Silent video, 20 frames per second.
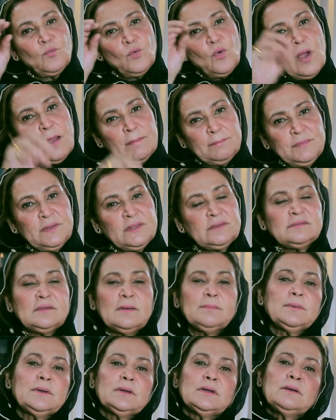वो आपने
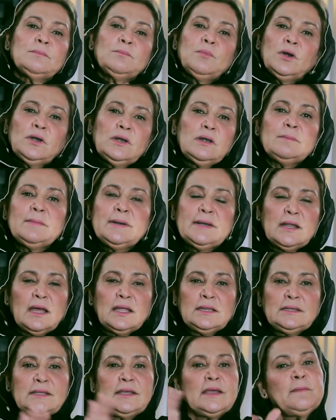सब बॉटल में
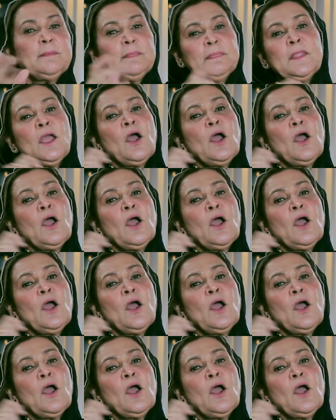डाल दिया